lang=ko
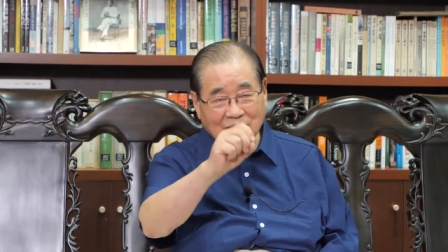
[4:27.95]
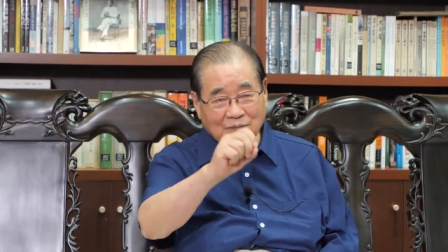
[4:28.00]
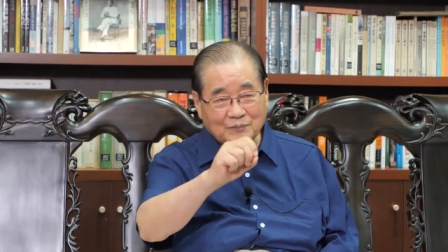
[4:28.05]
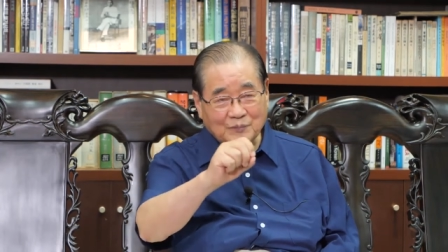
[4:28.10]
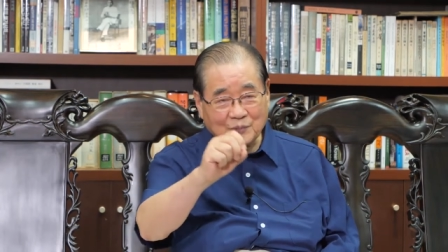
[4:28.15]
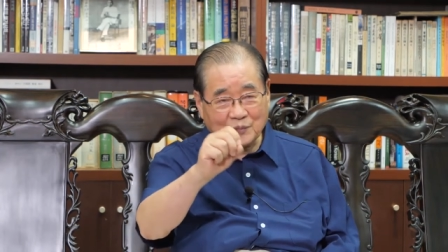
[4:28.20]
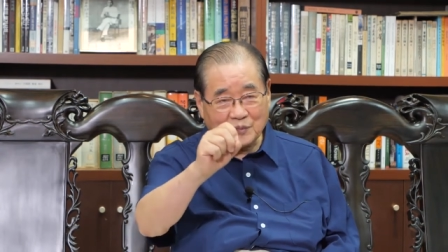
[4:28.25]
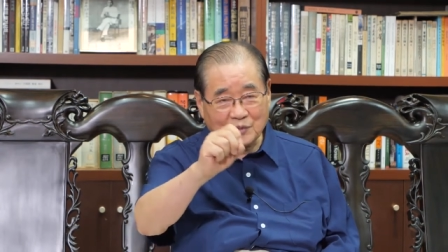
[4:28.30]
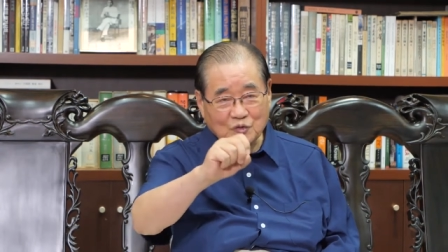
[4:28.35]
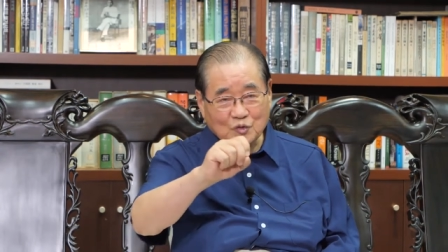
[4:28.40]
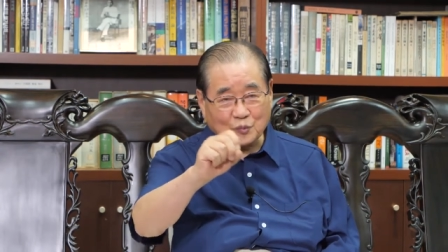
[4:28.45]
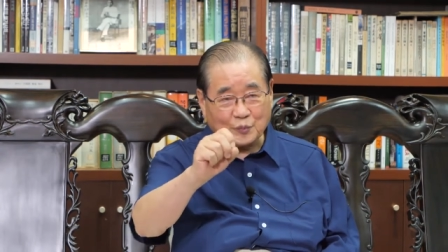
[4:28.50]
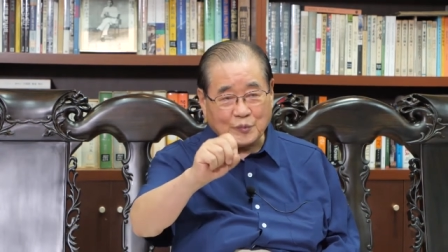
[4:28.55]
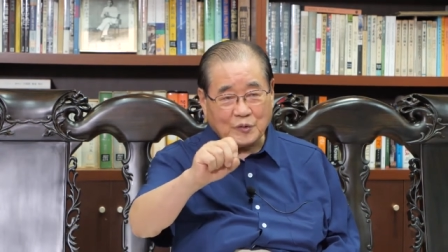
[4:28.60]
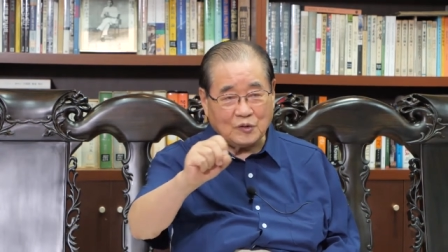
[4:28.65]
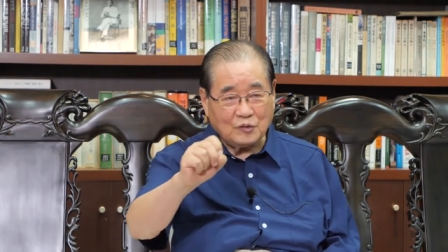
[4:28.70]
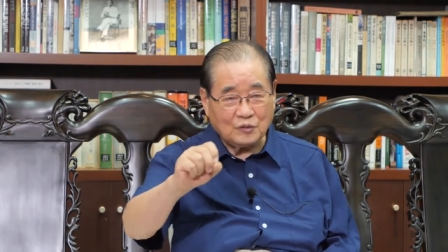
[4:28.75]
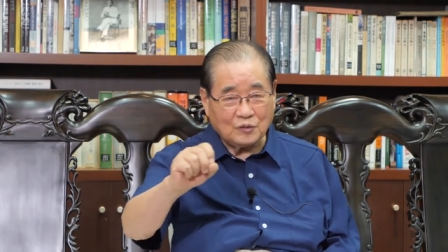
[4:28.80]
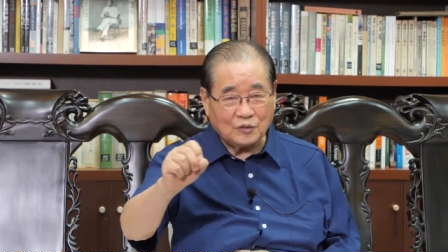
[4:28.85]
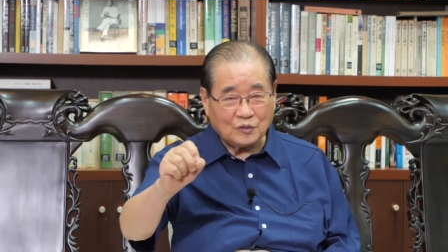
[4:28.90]
그
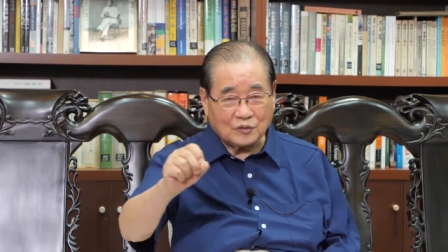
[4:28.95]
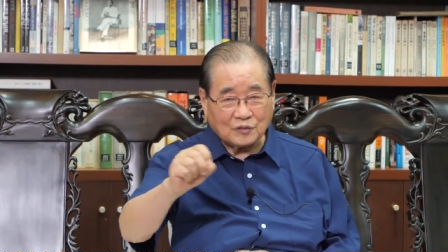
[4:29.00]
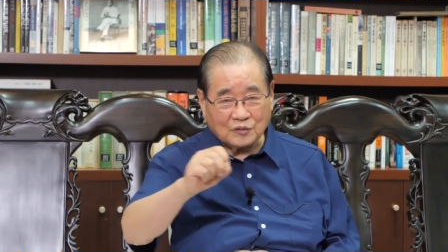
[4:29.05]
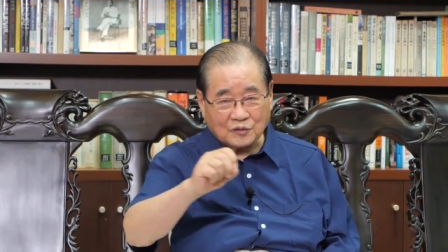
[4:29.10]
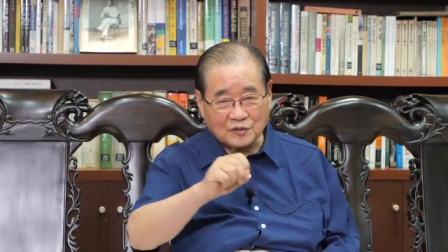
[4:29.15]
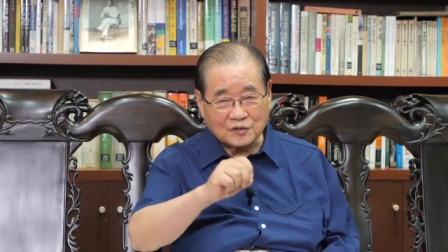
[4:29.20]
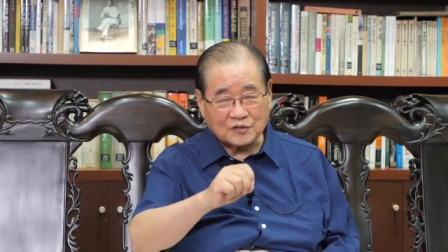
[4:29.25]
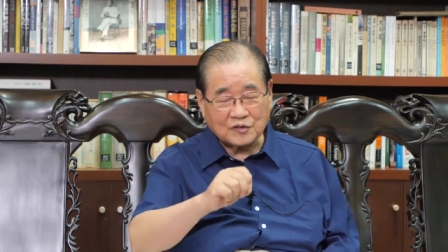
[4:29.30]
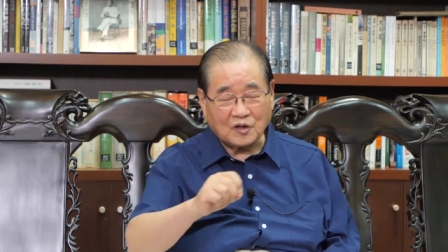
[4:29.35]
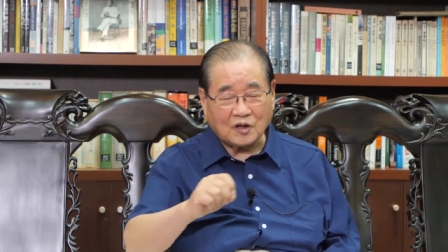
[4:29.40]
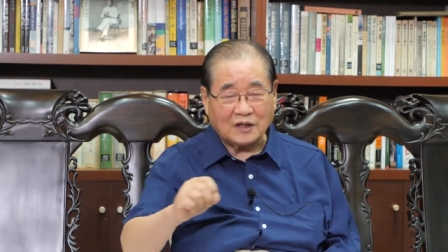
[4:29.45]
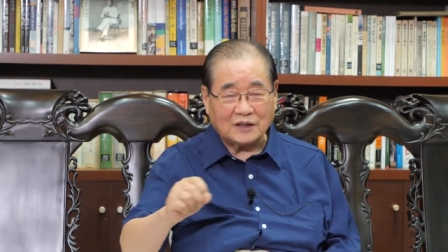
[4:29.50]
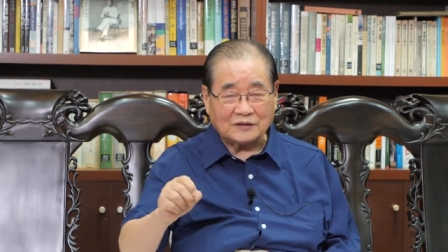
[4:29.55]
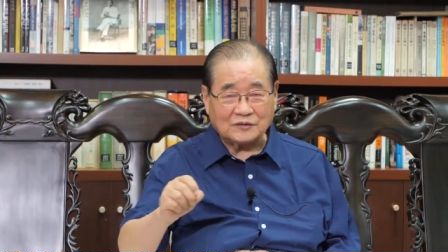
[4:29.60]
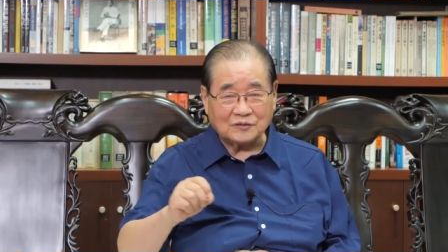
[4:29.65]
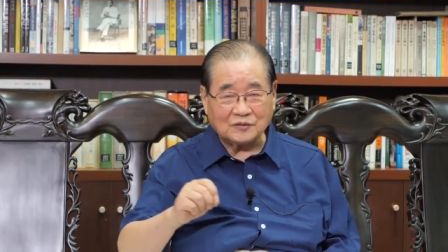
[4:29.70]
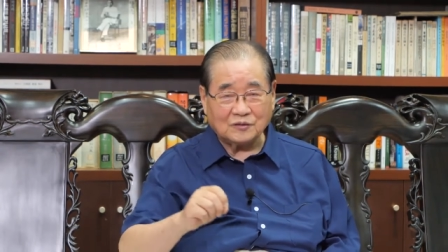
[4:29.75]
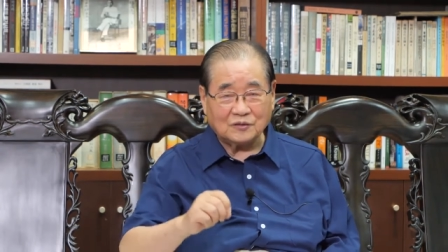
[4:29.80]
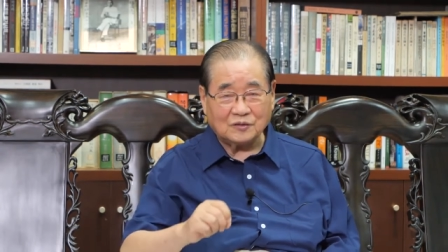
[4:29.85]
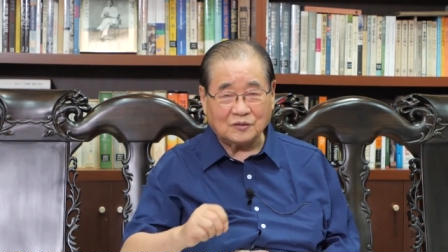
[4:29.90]
유필로 그걸
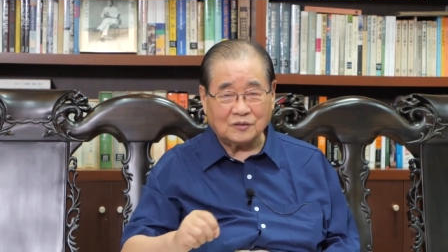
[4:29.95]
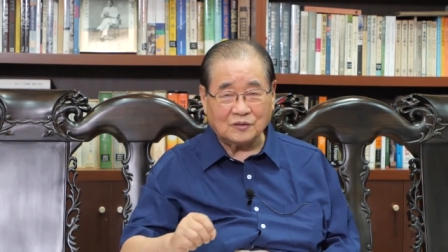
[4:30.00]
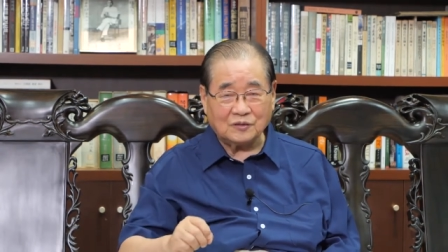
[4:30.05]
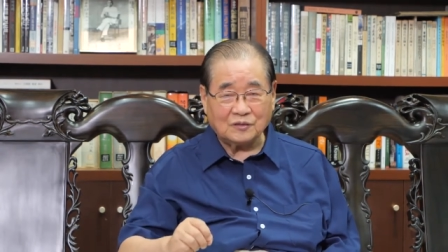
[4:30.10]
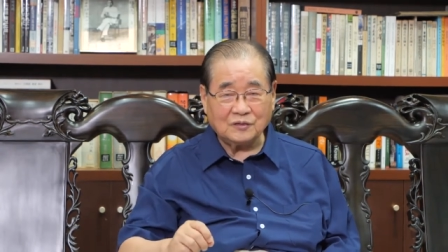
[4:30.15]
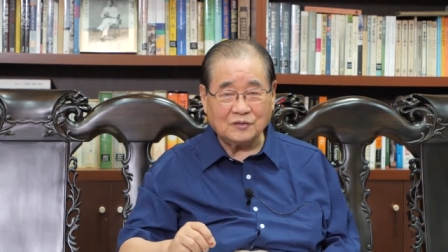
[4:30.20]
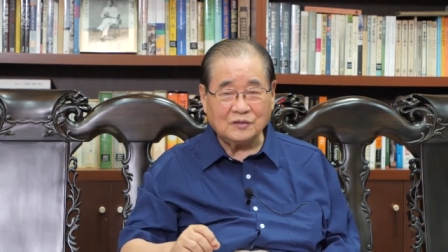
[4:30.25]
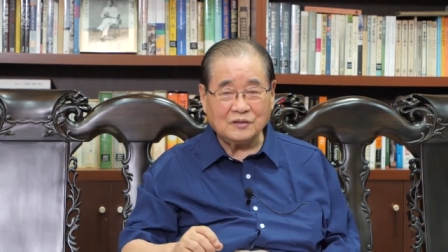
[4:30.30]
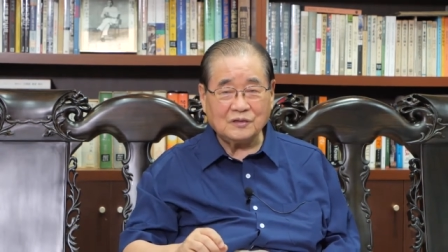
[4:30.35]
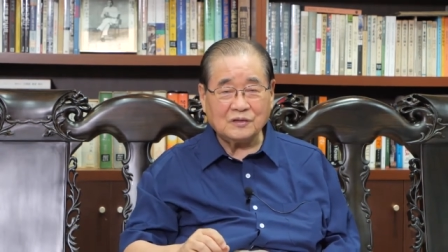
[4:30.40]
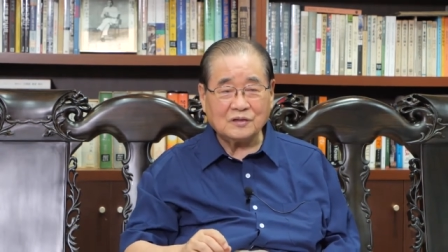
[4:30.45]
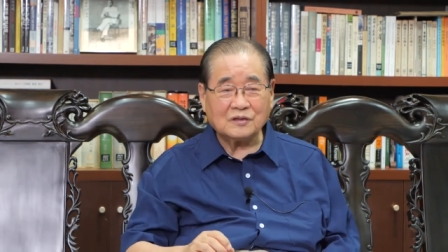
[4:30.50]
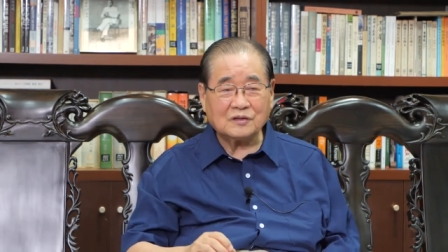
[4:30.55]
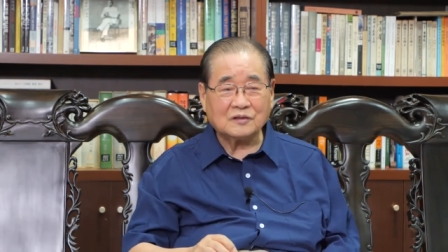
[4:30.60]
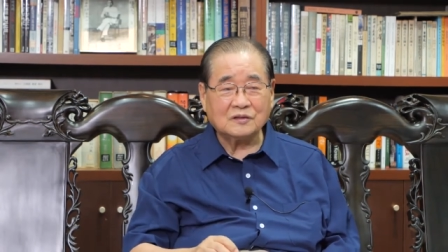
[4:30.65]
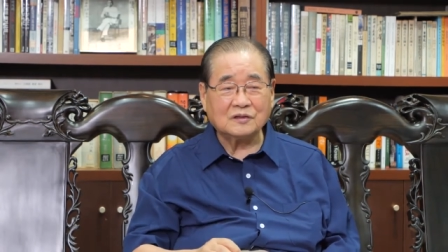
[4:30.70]
써가지고 네.